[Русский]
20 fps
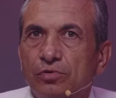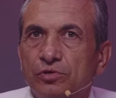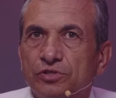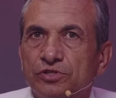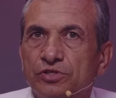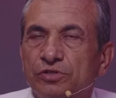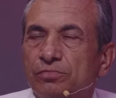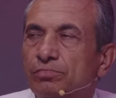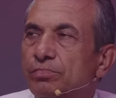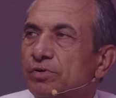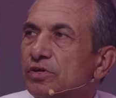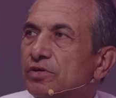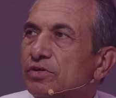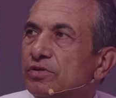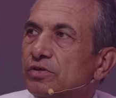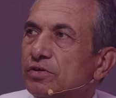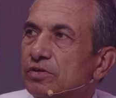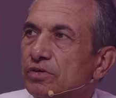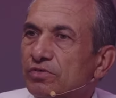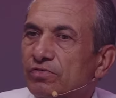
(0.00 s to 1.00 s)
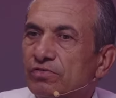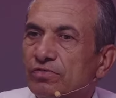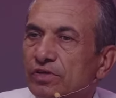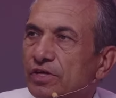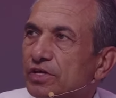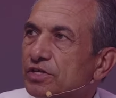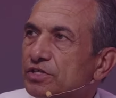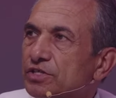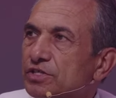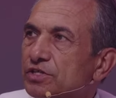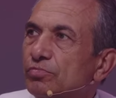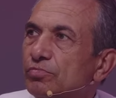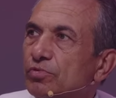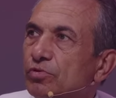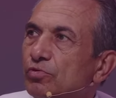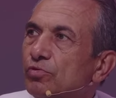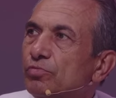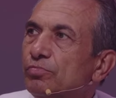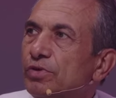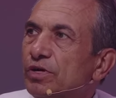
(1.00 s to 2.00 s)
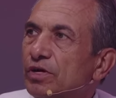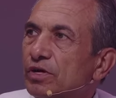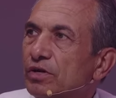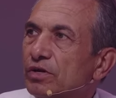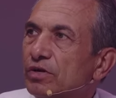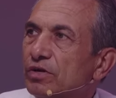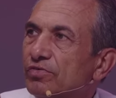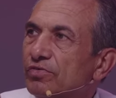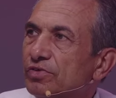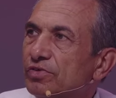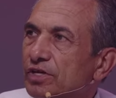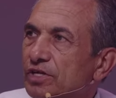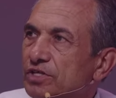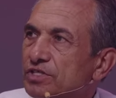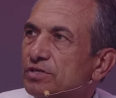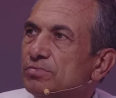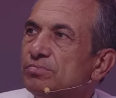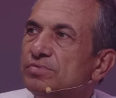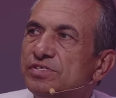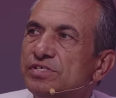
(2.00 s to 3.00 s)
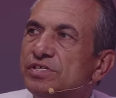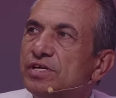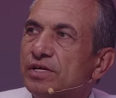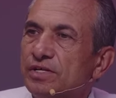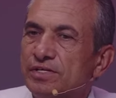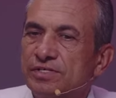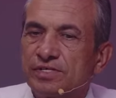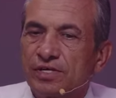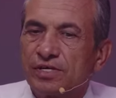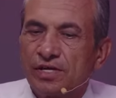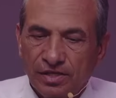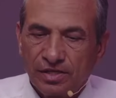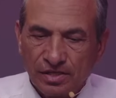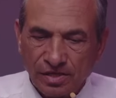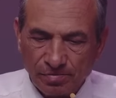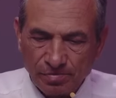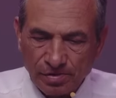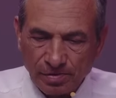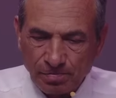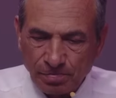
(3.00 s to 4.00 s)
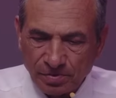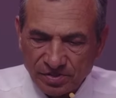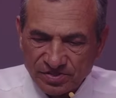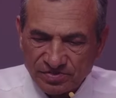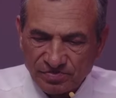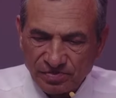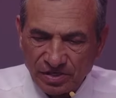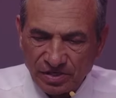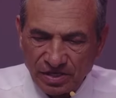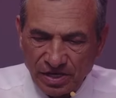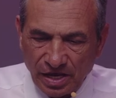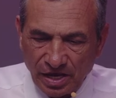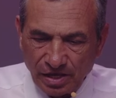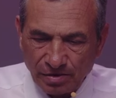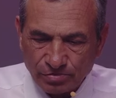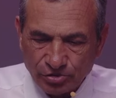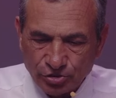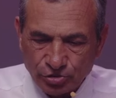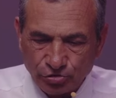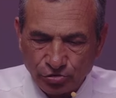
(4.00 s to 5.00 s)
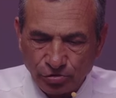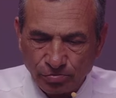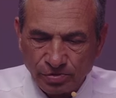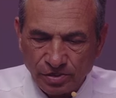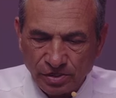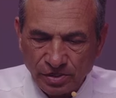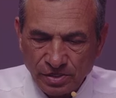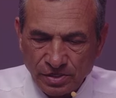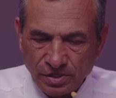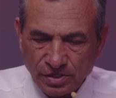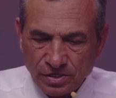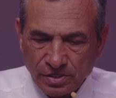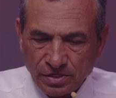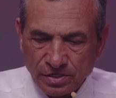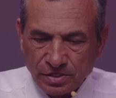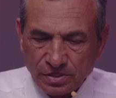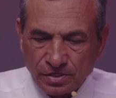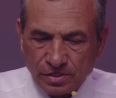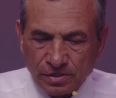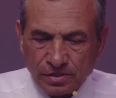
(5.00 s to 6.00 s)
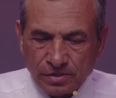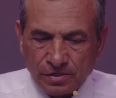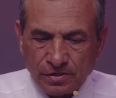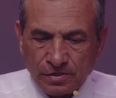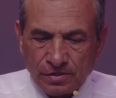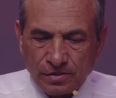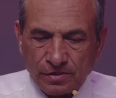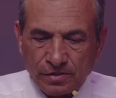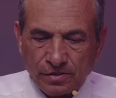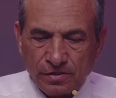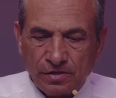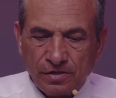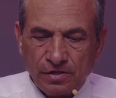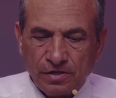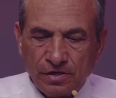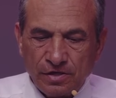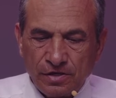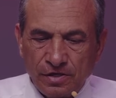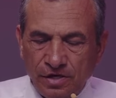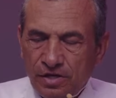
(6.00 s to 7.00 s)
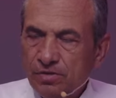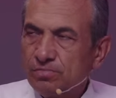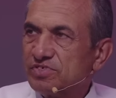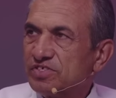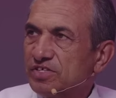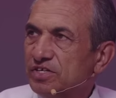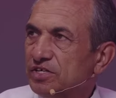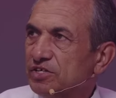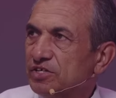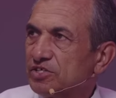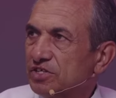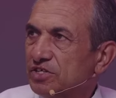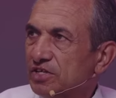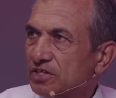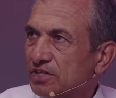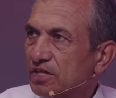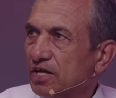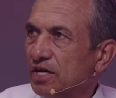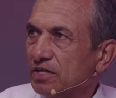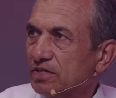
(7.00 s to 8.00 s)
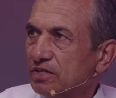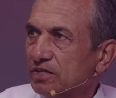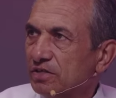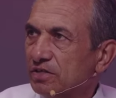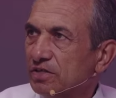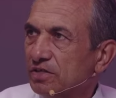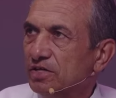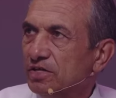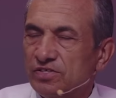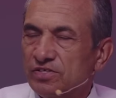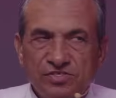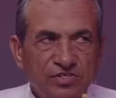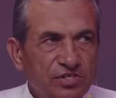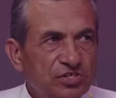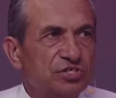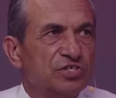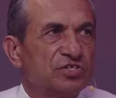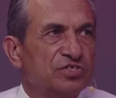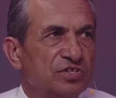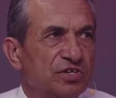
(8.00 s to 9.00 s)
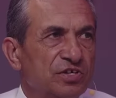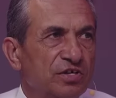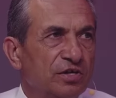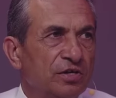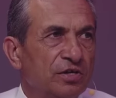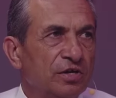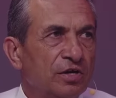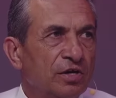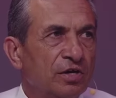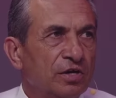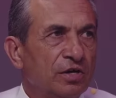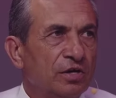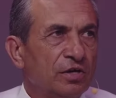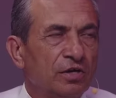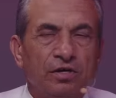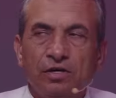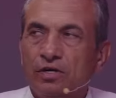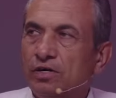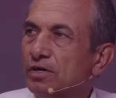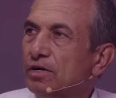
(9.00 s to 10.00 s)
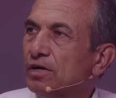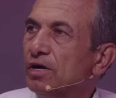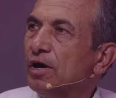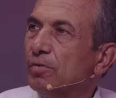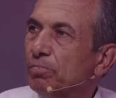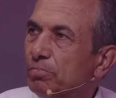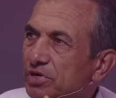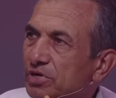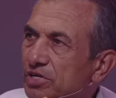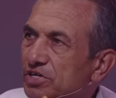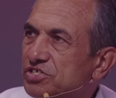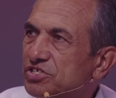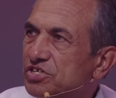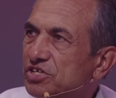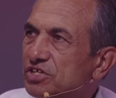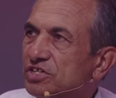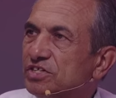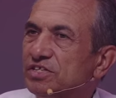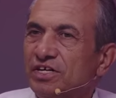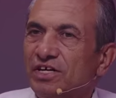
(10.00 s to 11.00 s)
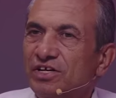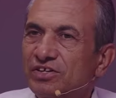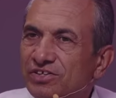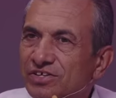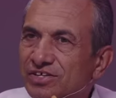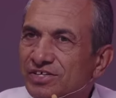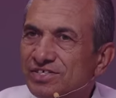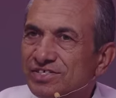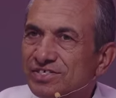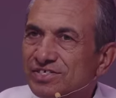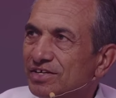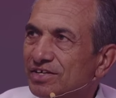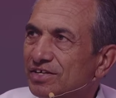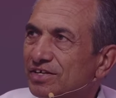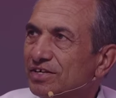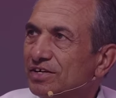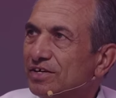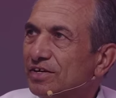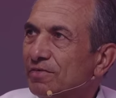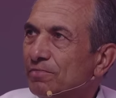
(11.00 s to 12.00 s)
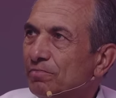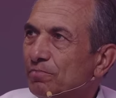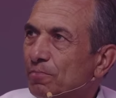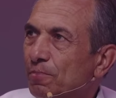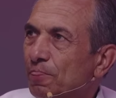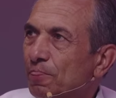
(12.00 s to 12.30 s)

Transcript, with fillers: может быть и в нашем уме, в нашем сердце, когда мы позволяем, чтобы э, римские стандарты, языческие э, обычаи, традиции